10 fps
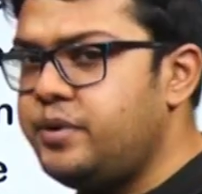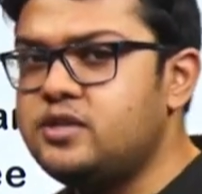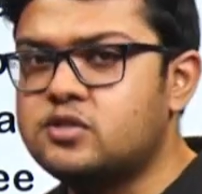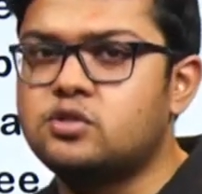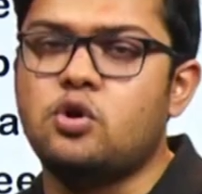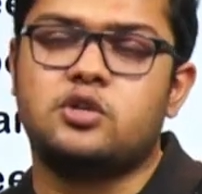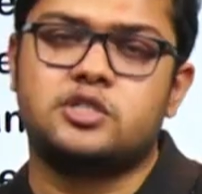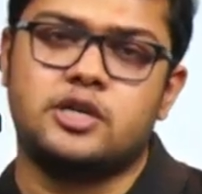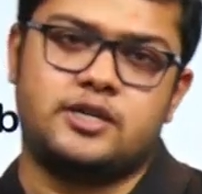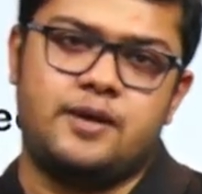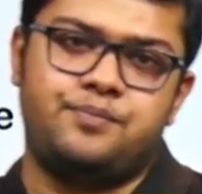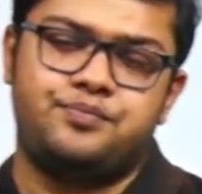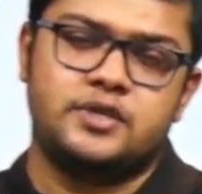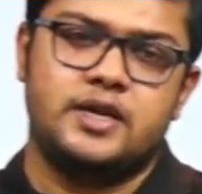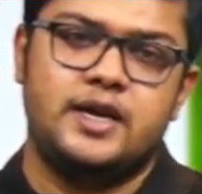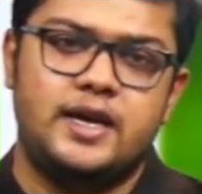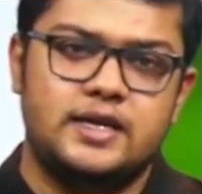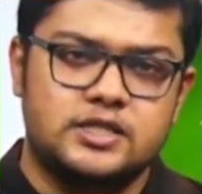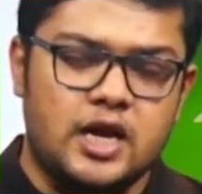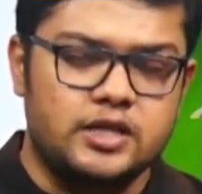এপিস ডরসাটা
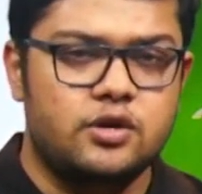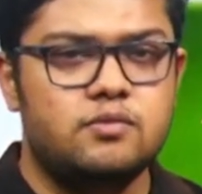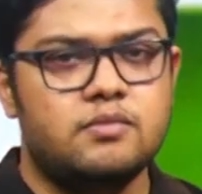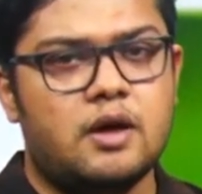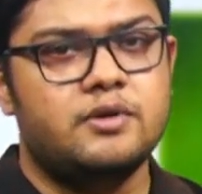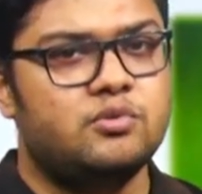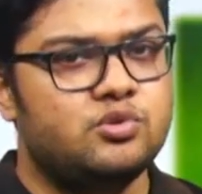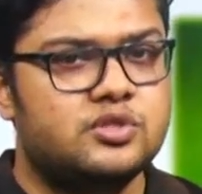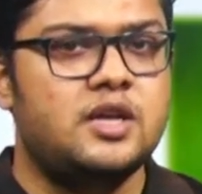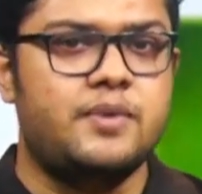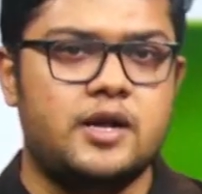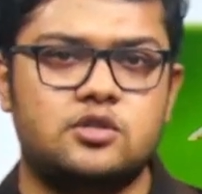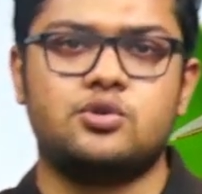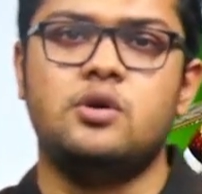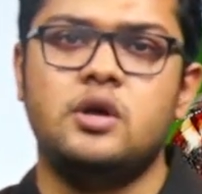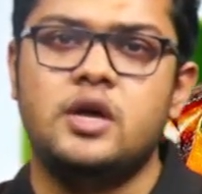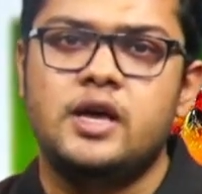সাধারণভাবে বুঝতেই পারছো